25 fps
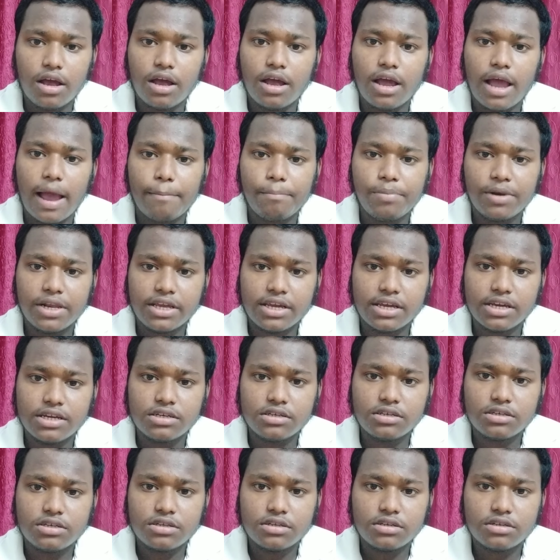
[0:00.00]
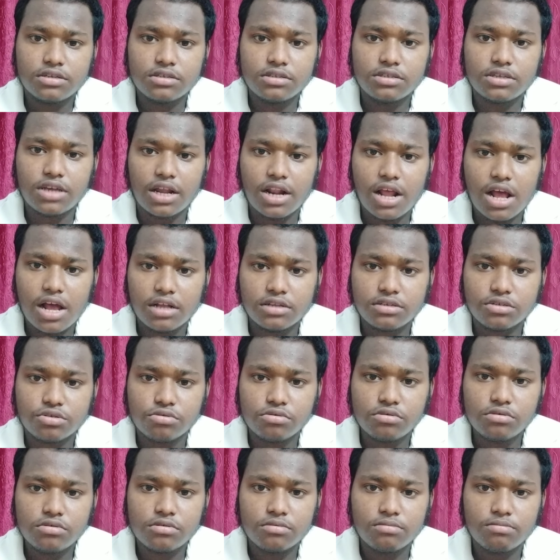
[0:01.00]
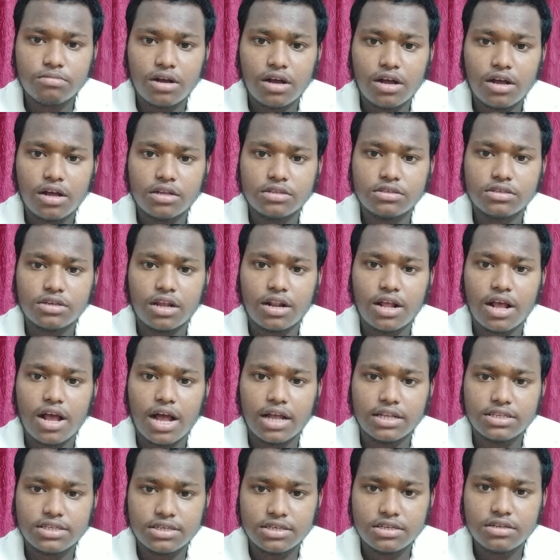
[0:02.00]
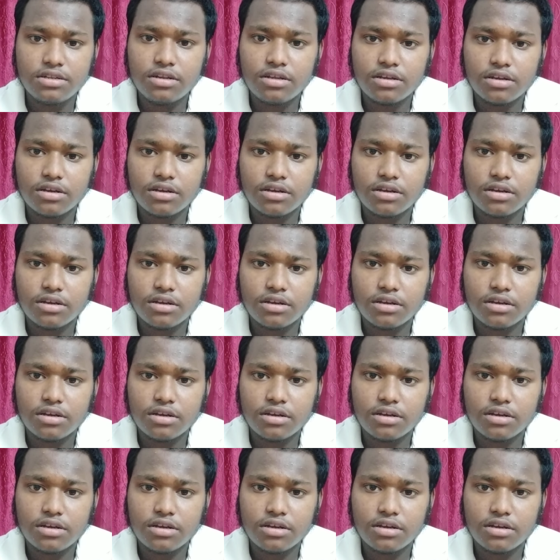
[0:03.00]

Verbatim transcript: অ্যাপ্লিকেন্ট যারা আছো বা যারা আছেন